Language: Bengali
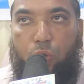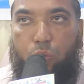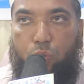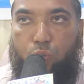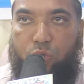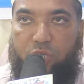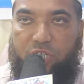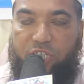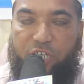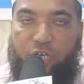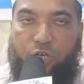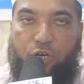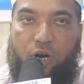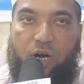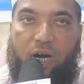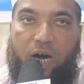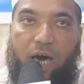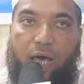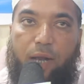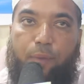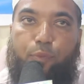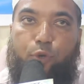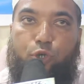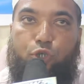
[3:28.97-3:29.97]
উনি
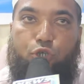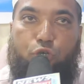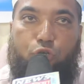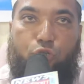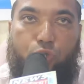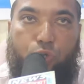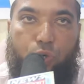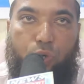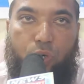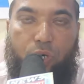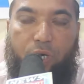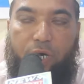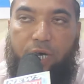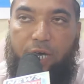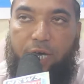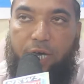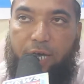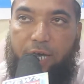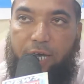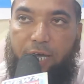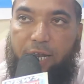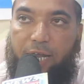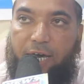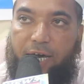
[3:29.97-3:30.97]
দীর্ঘকাল পর্যন্ত
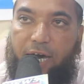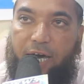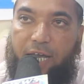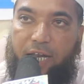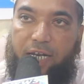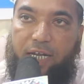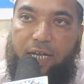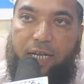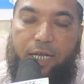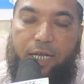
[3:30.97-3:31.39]
এই এলাকার